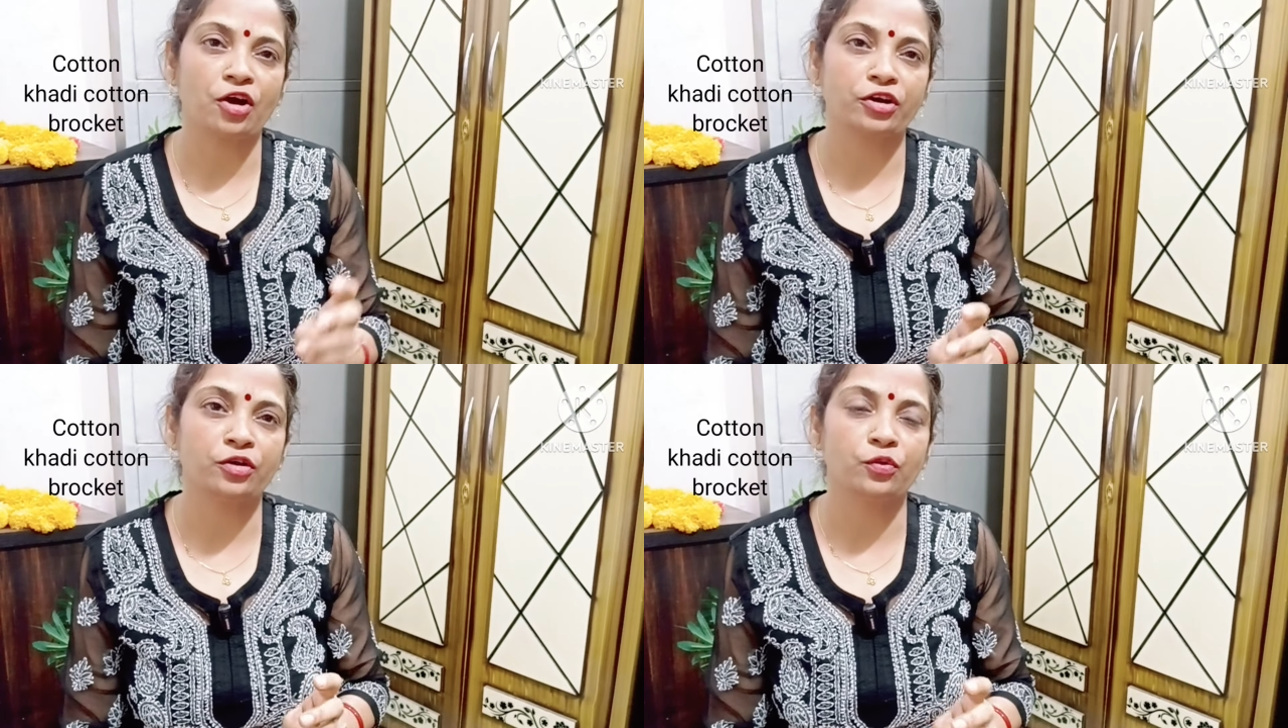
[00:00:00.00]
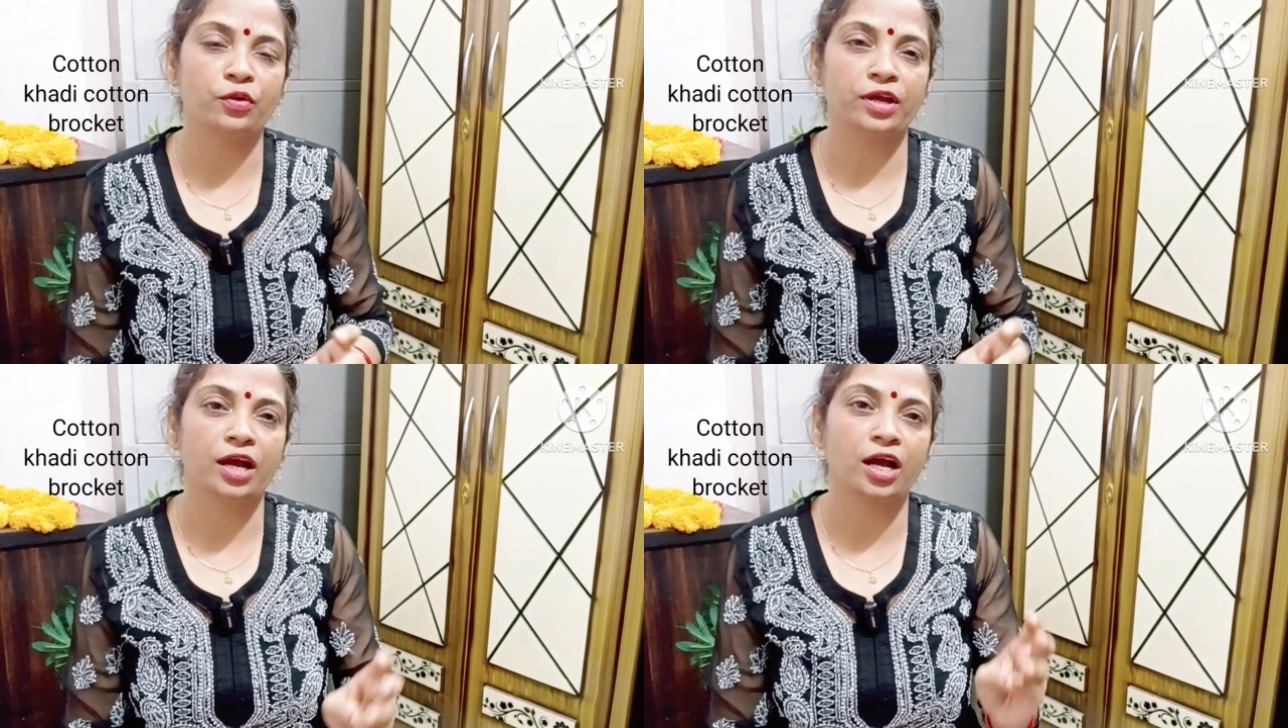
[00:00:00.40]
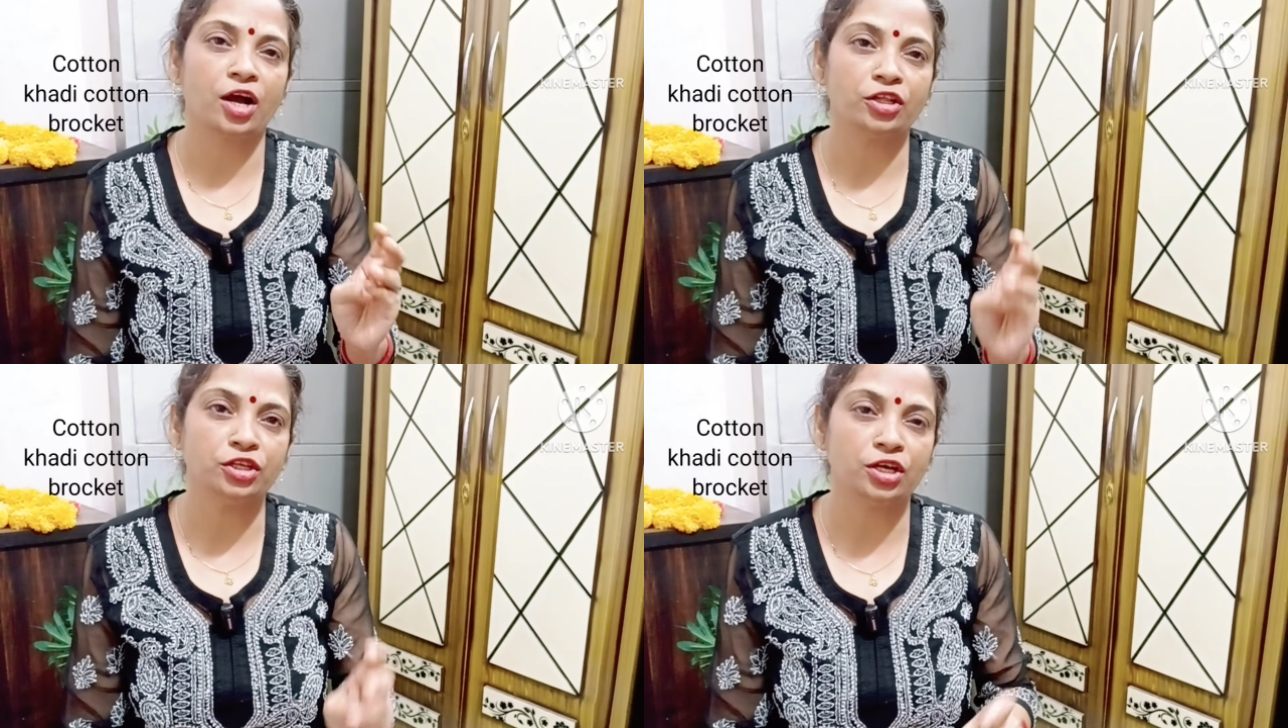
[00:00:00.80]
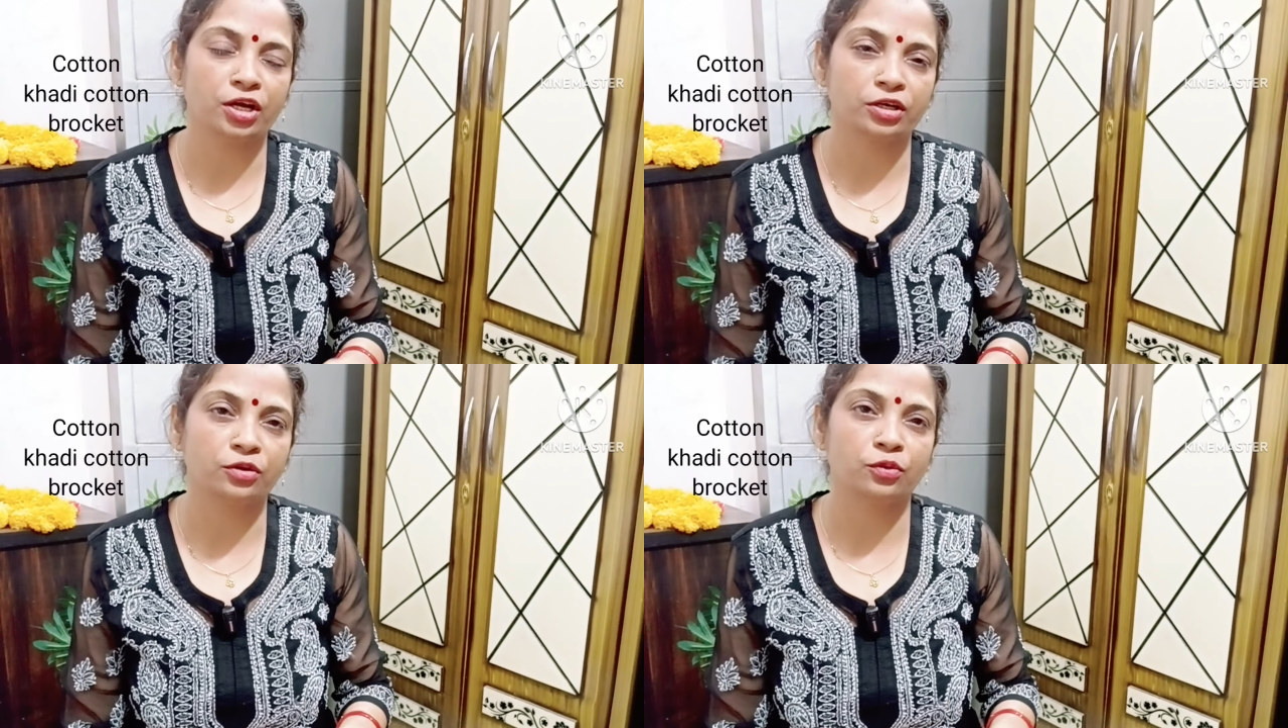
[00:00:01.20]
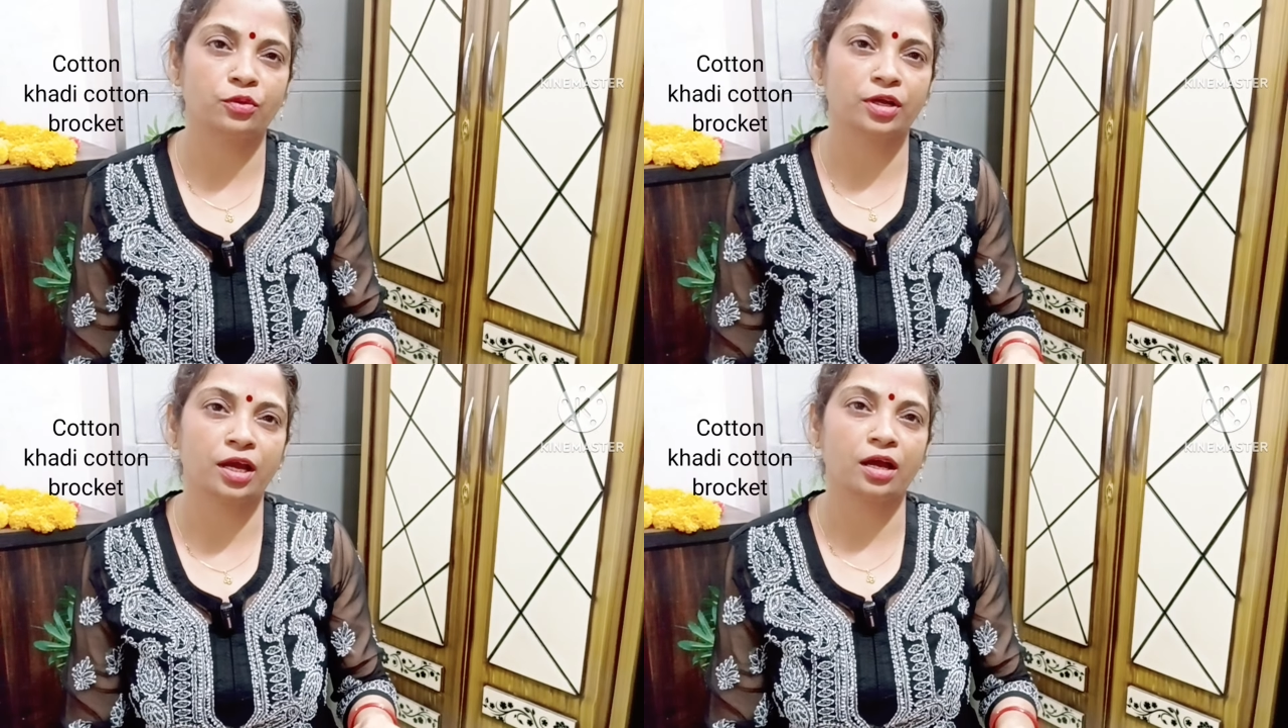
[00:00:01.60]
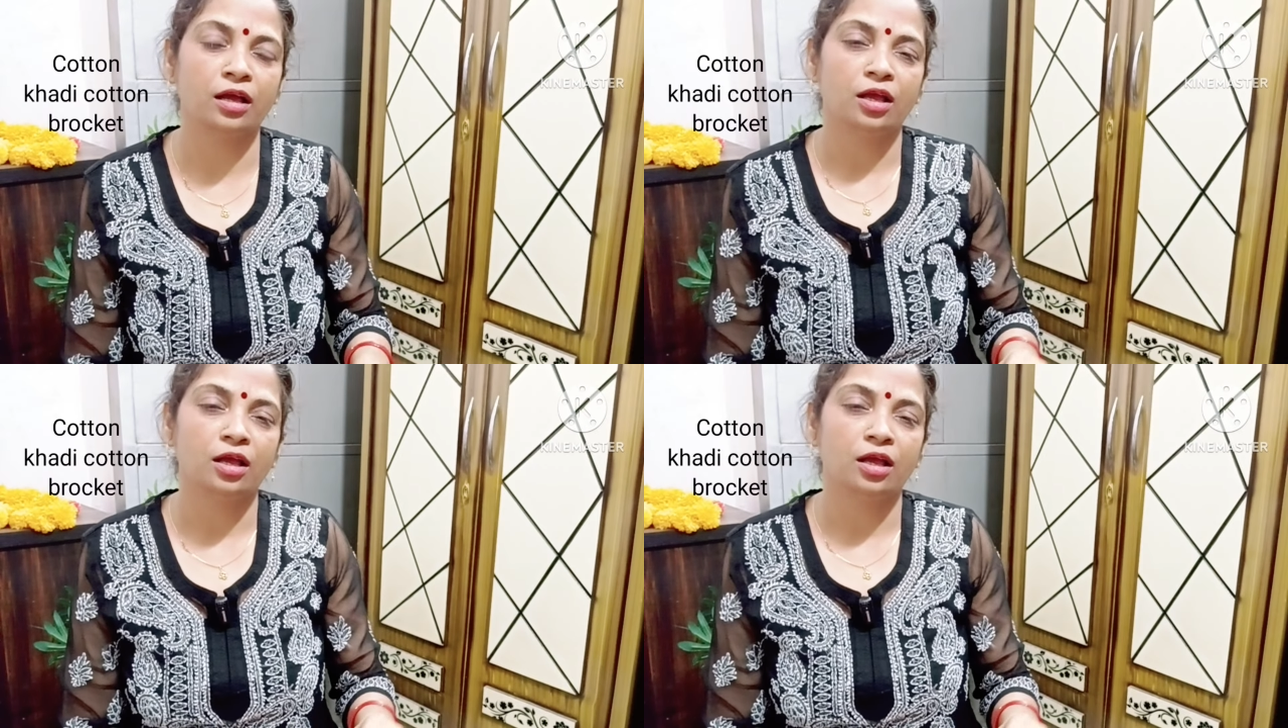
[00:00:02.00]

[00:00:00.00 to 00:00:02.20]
कॉटन हो गया खादी कॉटन हो गया